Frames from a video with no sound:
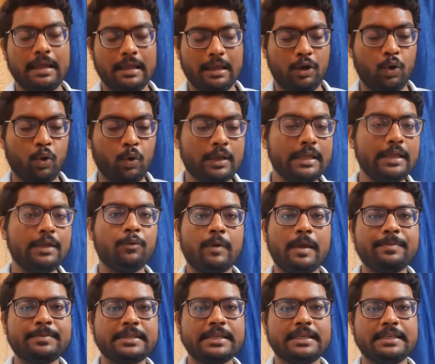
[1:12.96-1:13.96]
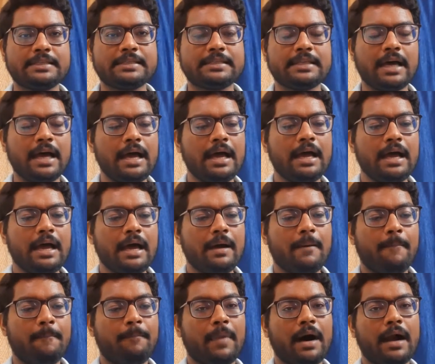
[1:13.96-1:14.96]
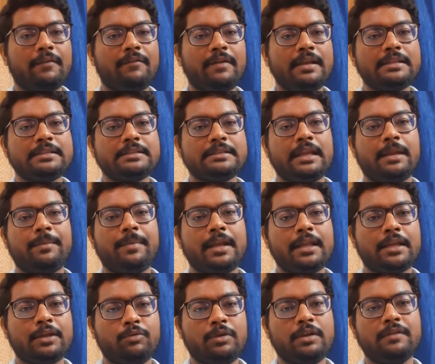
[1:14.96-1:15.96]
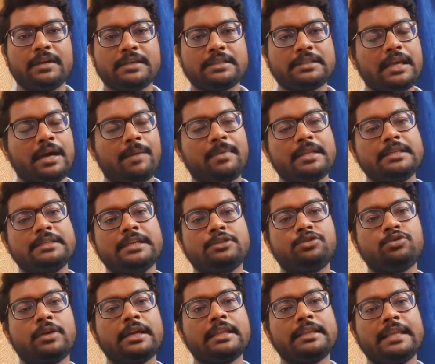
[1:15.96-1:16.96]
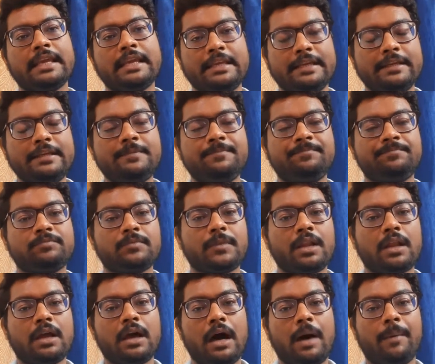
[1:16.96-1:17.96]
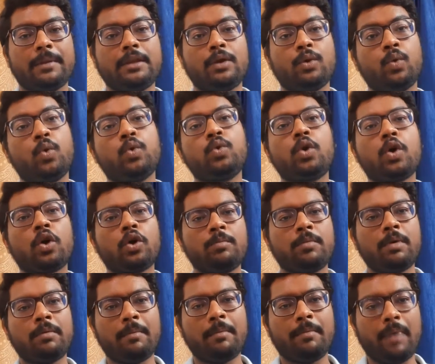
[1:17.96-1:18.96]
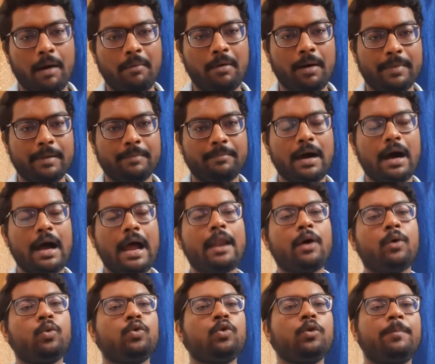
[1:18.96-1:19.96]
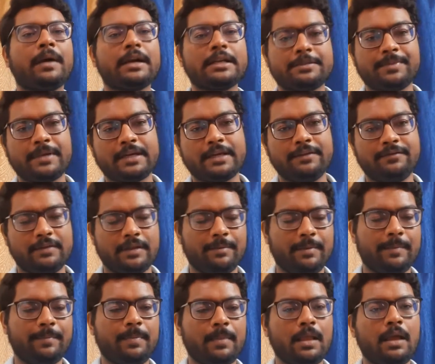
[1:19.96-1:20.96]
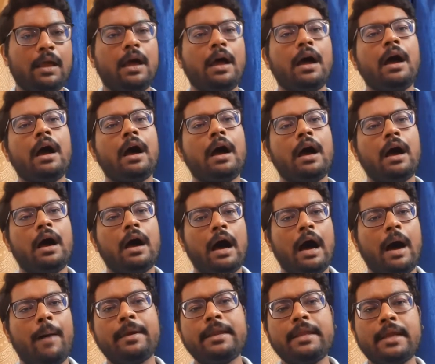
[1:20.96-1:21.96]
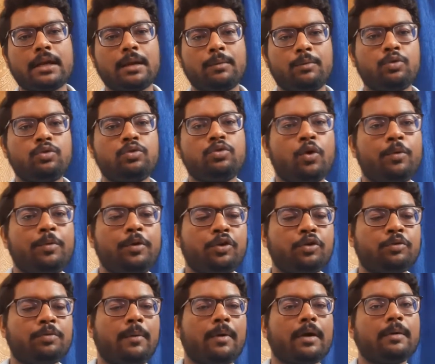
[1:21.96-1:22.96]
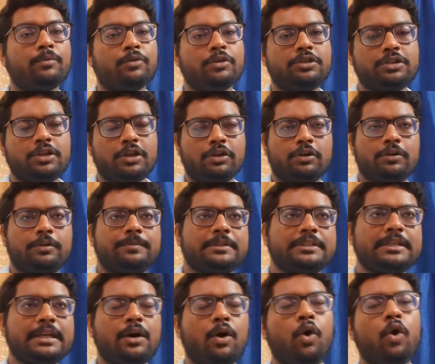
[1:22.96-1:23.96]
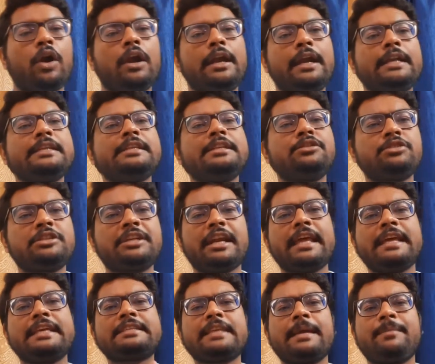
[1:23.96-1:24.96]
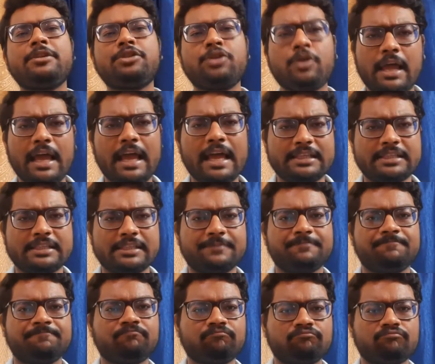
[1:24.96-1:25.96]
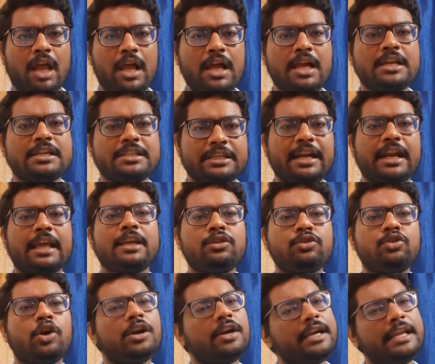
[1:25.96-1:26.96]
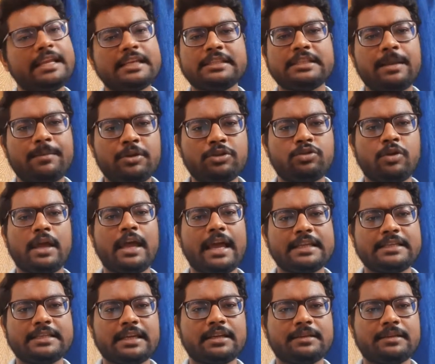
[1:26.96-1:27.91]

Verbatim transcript: লোকি ওয়েব সিরিজটা মার্ভেল সিনেম্যাটিক ইউনিভার্সকে আমরা যে চোখে দেখি আমাদের অন্যরকমভাবে ভাবাবে বা একটা অন্য পার্সপেক্টিভ দেবে আমারই একটা বন্ধু অভিরূপ আমাকে বলছিল যে অলরেডি কিন্তু সেটা এস্টাবলিশ হয়ে গেছে সেটা কিন্তু অলরেডি এস্টাবলিশ হয়ে গেছে